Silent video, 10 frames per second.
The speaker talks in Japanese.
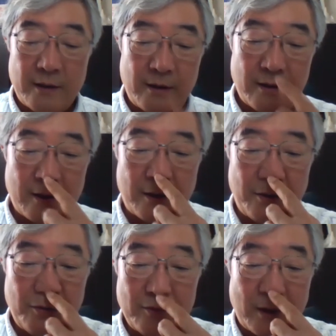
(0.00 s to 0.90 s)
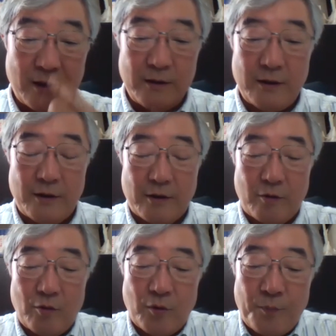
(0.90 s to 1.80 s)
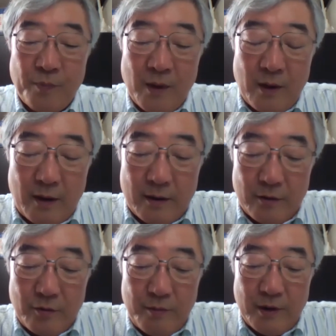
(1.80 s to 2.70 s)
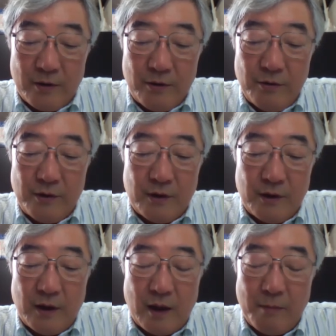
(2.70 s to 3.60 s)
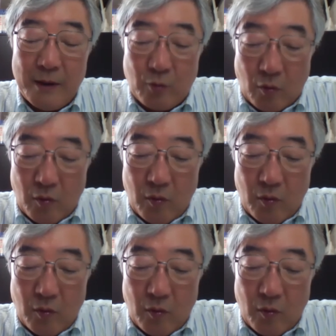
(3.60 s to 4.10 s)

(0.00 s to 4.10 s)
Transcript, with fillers: なんかよくわかんないんだけど、えー、例えば由井浜人、